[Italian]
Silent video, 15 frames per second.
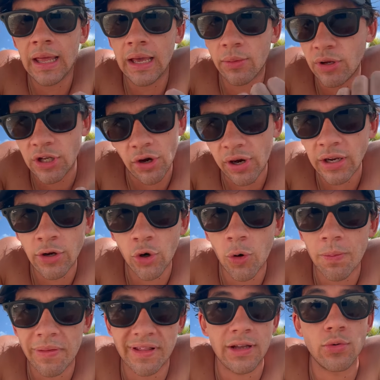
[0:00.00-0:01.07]
e quindi ora ne ho
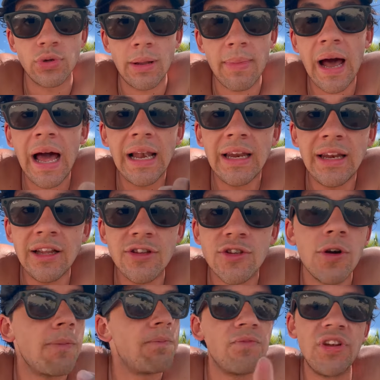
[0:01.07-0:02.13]
comprata una, ma
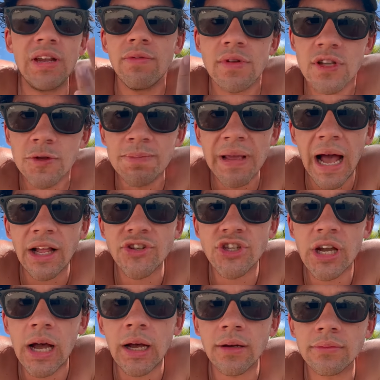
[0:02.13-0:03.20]
all'inizio venivo in
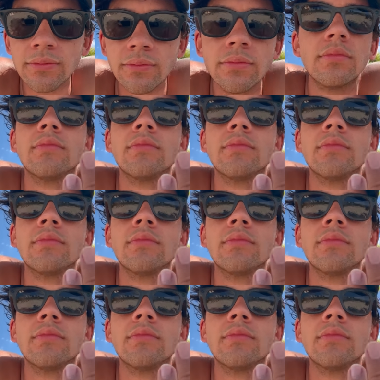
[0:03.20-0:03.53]
spiaggia